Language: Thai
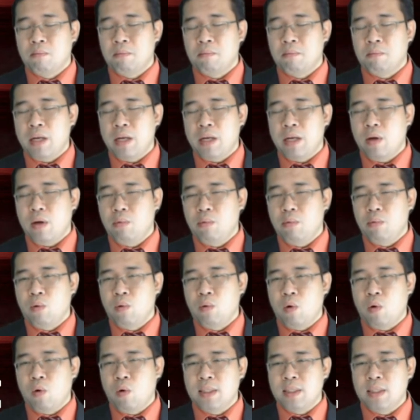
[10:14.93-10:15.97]
ไปด้วยผู้
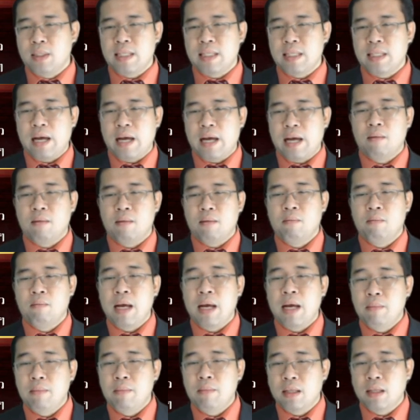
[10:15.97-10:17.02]
คนจาก
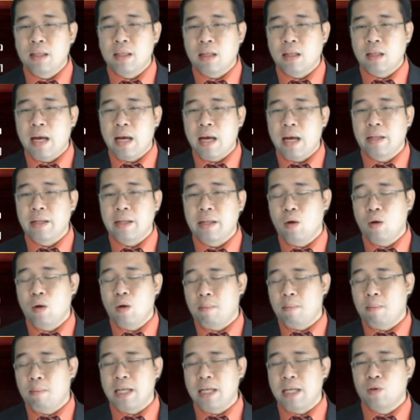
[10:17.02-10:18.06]
บ้านเมืองต่างๆ ที่หล
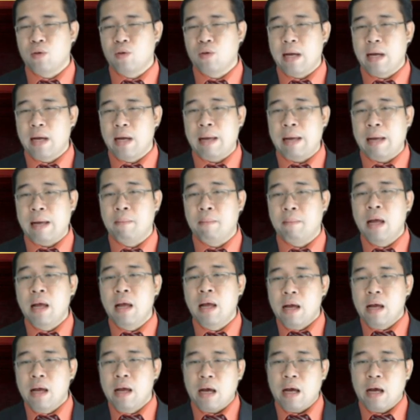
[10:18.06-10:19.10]
บภัยสงคราม
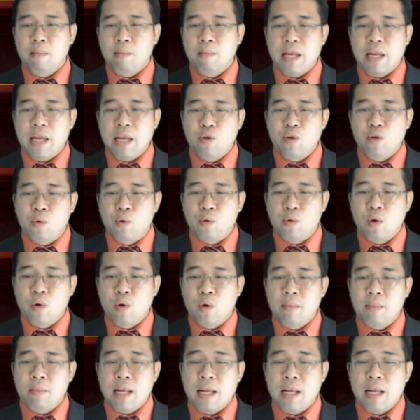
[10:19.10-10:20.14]
เข้ามาอยู่ร
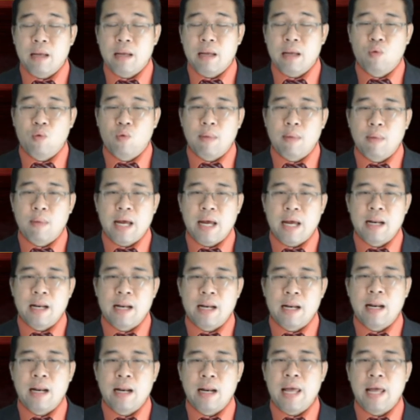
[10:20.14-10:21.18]
วมกันในหมู่บ้าน
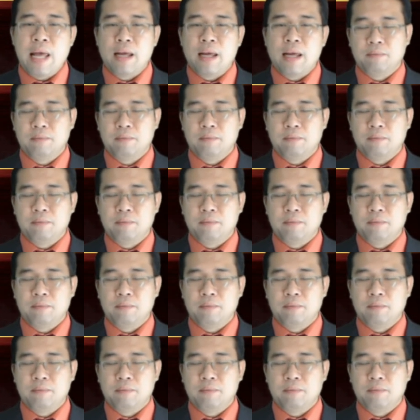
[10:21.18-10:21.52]
และ